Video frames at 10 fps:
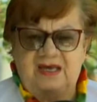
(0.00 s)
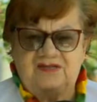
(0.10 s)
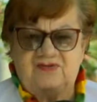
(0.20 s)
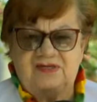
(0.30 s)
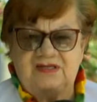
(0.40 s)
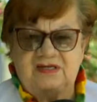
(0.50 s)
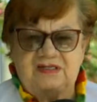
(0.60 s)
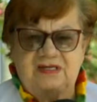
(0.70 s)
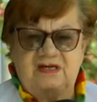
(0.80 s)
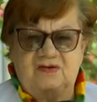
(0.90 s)
esto es
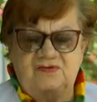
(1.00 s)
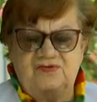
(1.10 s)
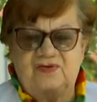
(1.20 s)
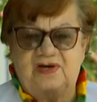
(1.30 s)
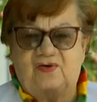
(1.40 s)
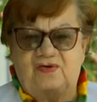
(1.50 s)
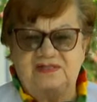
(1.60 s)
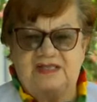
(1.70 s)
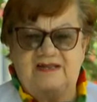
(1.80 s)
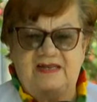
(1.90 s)
incluso en
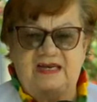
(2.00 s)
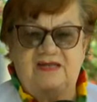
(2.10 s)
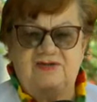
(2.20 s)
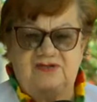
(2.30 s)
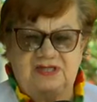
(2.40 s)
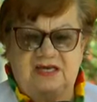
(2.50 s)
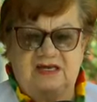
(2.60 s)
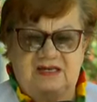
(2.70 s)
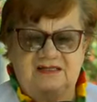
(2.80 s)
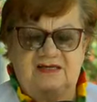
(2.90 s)
contra de la
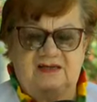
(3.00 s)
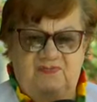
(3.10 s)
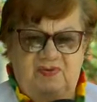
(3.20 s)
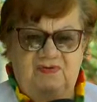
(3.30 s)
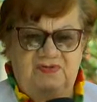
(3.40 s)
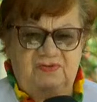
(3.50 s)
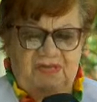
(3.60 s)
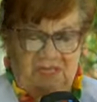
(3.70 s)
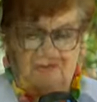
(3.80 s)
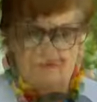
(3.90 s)
idiosincrasia del pueblo
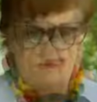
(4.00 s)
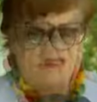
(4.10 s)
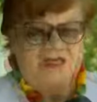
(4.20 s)
hondureño.